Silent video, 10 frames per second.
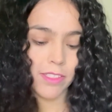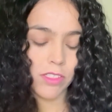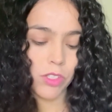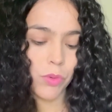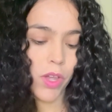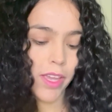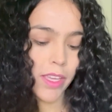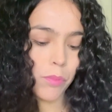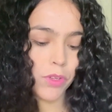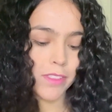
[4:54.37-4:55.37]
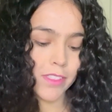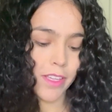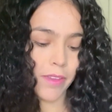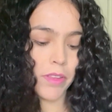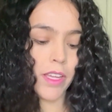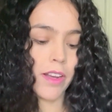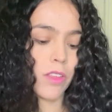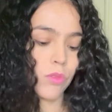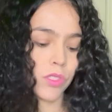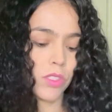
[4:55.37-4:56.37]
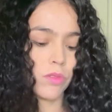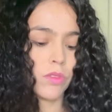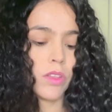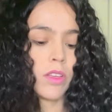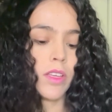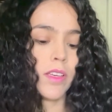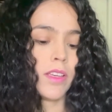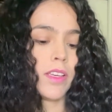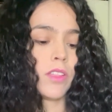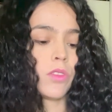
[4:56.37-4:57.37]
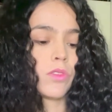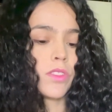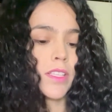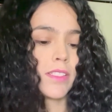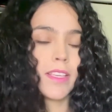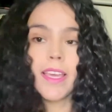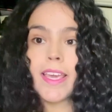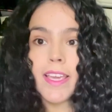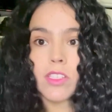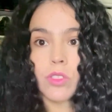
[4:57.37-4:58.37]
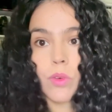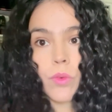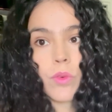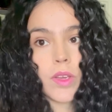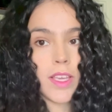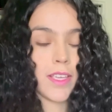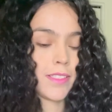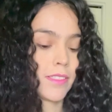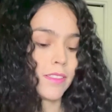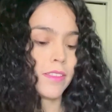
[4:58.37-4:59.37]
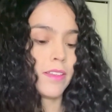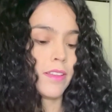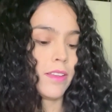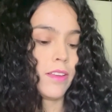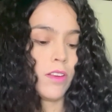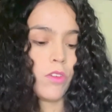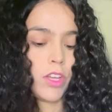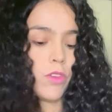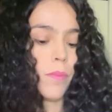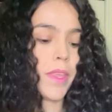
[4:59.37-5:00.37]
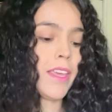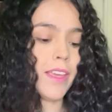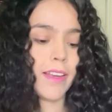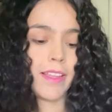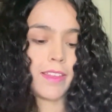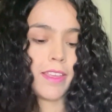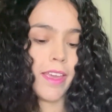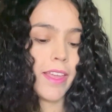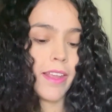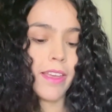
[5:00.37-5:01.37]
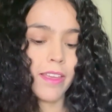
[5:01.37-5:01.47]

escribió ahí, pues dice que venía reducido. Entonces eso es lo que yo pedí, la talla L.